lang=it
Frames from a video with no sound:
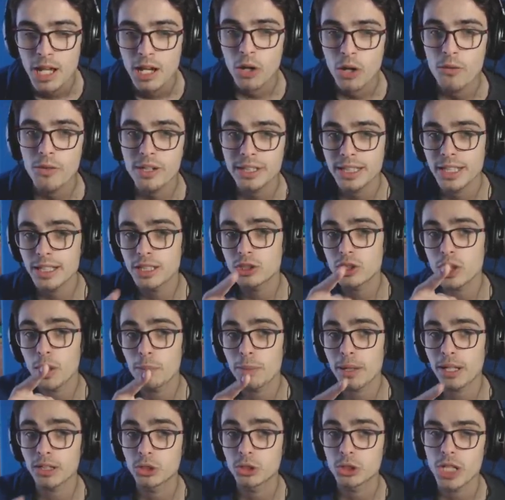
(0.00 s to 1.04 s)
come vedete lì
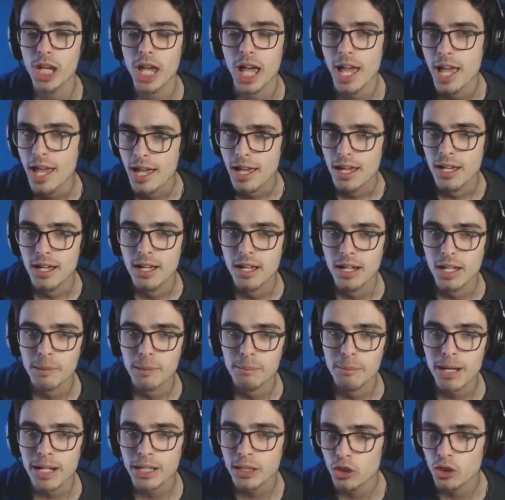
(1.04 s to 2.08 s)
sopra c'è eh, la
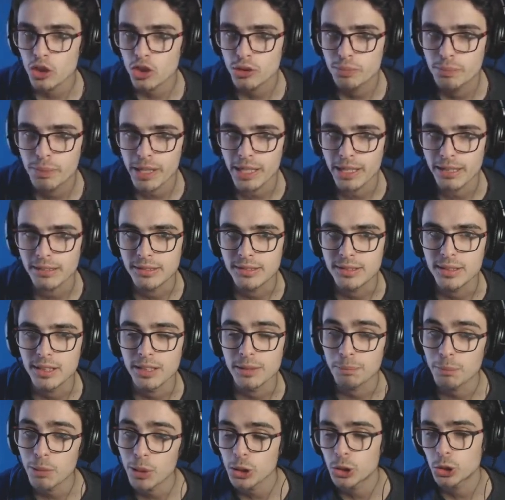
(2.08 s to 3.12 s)
barra dello
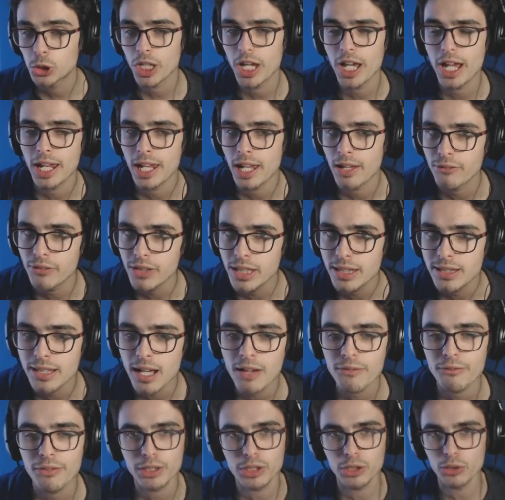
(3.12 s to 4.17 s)
sprint, poi c'è la
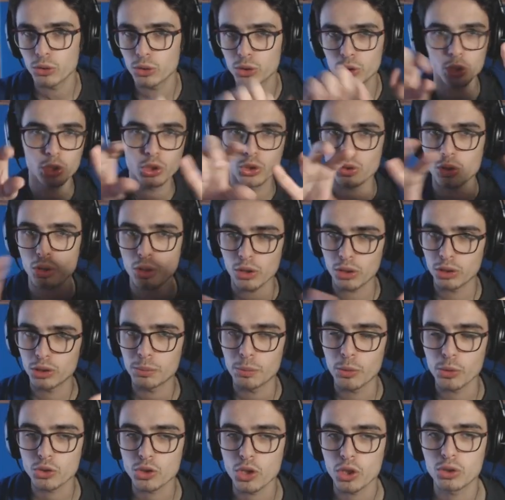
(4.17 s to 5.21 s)
vita, infatti non ci sono
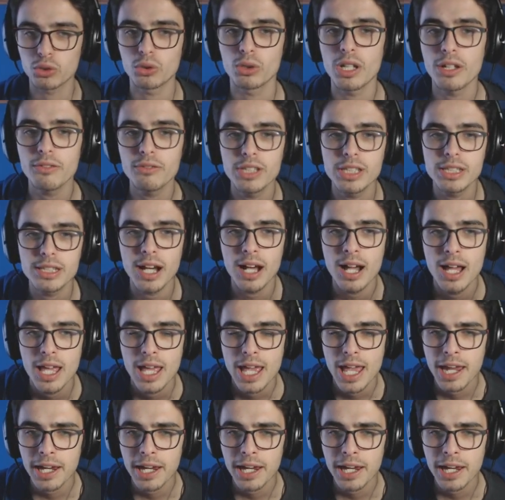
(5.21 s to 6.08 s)
tipo sotto la vita,